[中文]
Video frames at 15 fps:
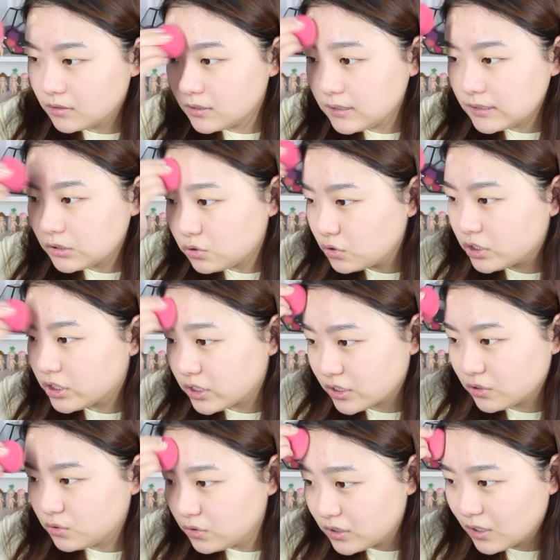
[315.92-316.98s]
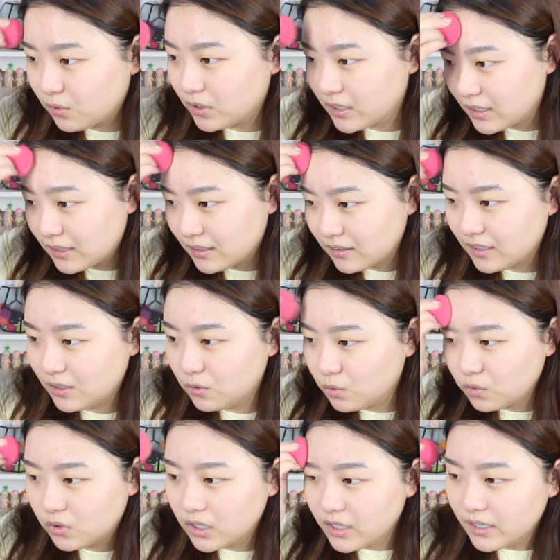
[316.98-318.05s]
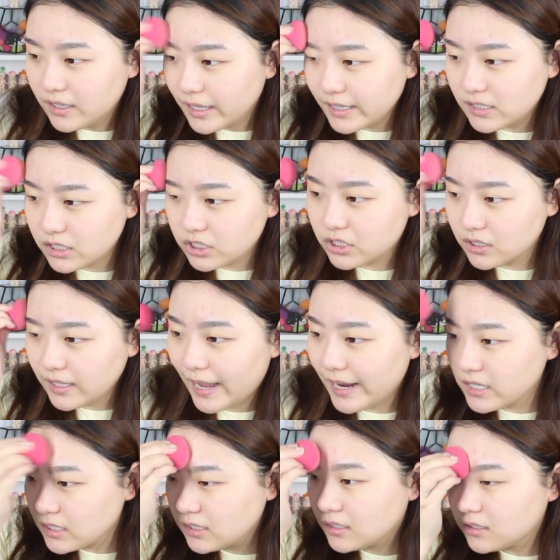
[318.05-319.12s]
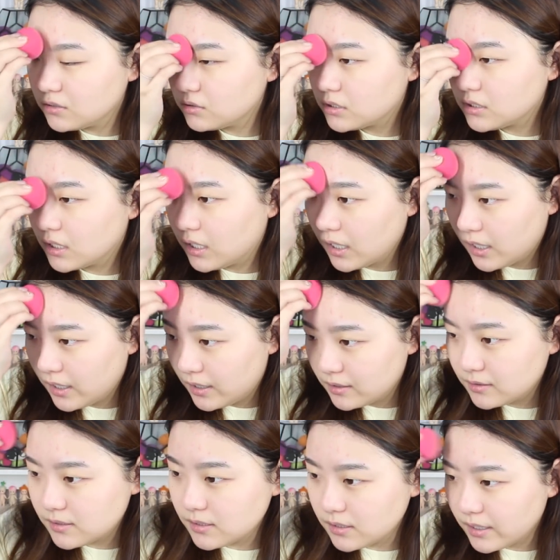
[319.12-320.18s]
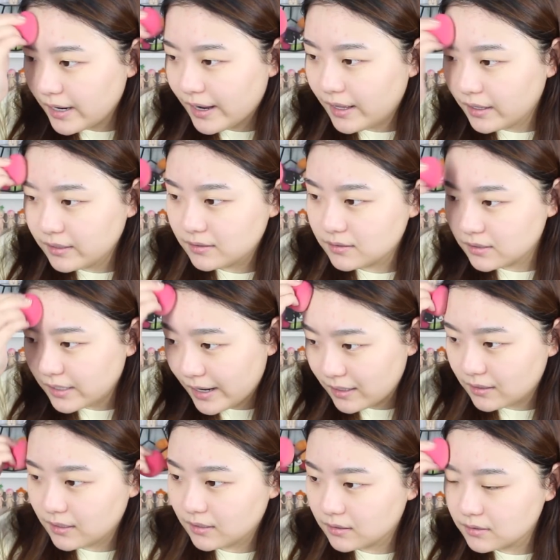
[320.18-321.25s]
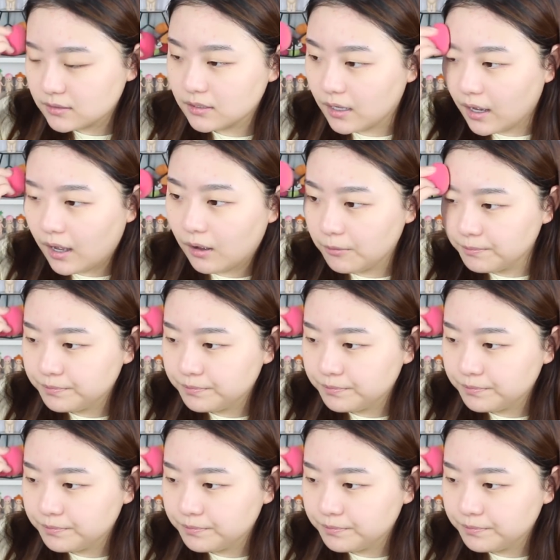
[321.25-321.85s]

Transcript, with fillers: 继续持续的我的零一五。但其实它是一个就是很自然、很自然的一个色号。